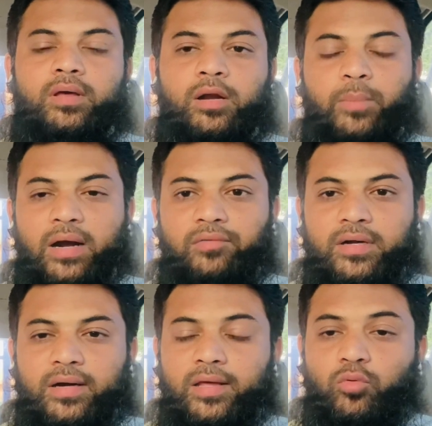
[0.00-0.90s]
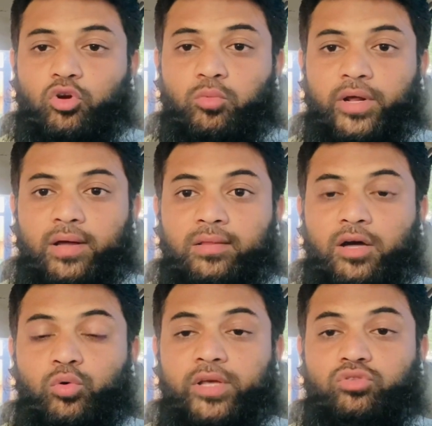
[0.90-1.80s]
அன்பானவர்களே ஒரு முறை
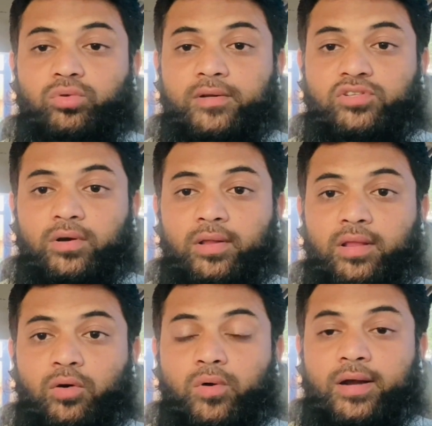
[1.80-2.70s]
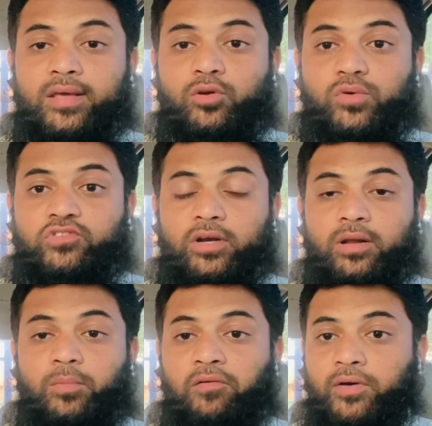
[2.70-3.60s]
அல்லாஹுடைய தூதர் சொல்லல்லாஹு அலேஹி
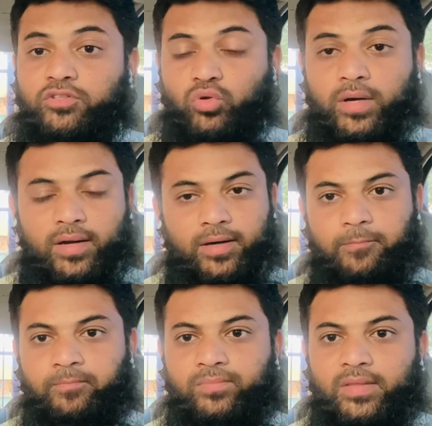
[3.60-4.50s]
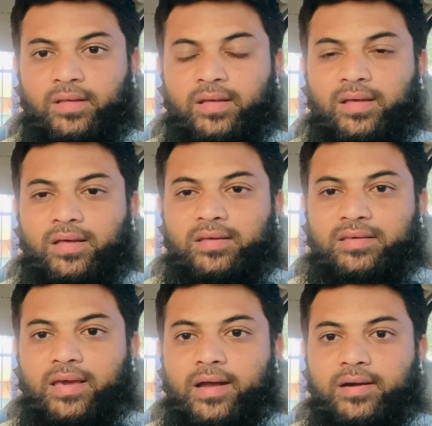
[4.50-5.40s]
வசல்லம் அவர்கள் சொன்னார்கள்
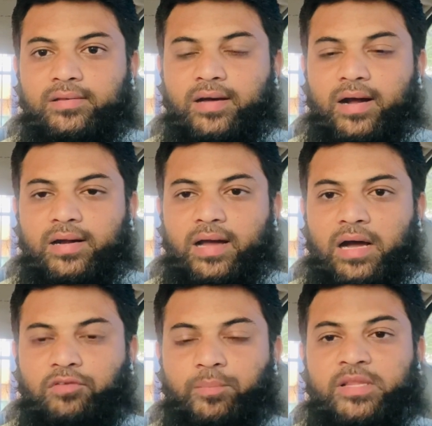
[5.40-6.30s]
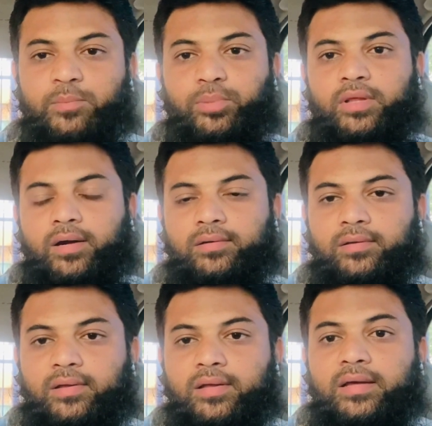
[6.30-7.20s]
கேடுதான் அவமதிப்புதான்
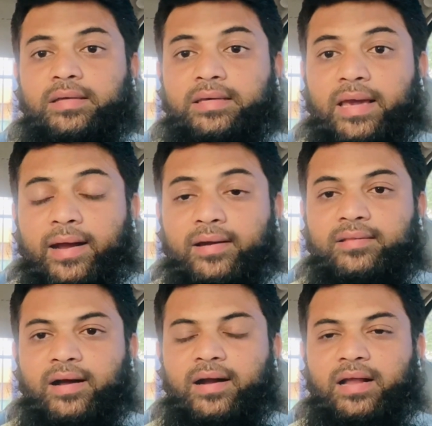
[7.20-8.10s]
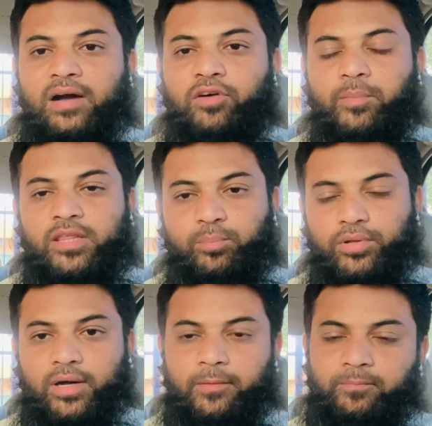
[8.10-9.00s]
கேடுதான்
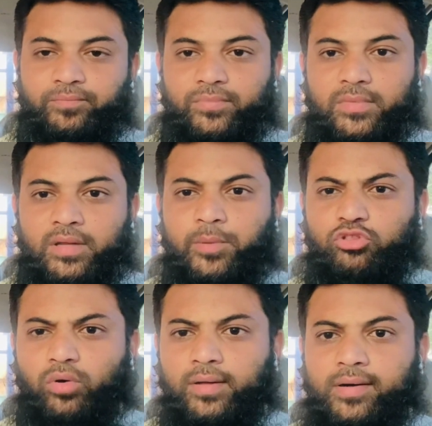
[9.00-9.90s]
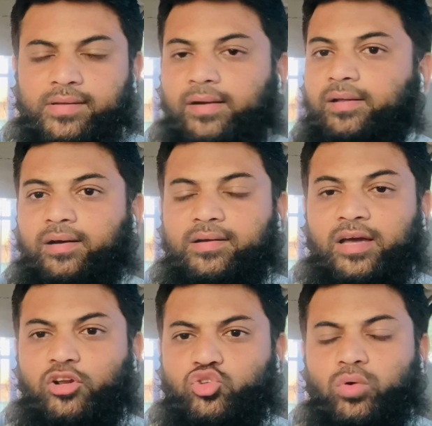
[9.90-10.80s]
அவமதிப்புதான் நபித்தோழர்கள் கேட்டார்கள்
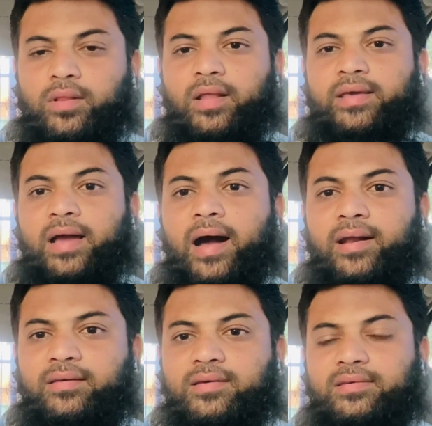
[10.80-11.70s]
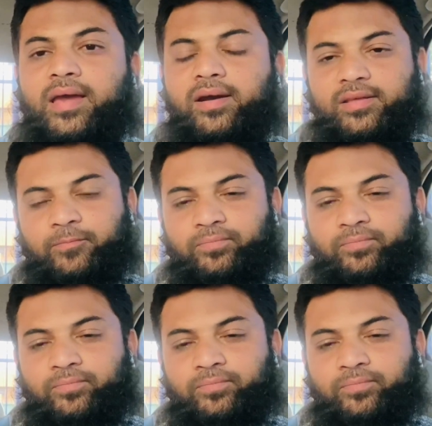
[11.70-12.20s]
யார் ரசூலுல்லா யாருக்கு கேடு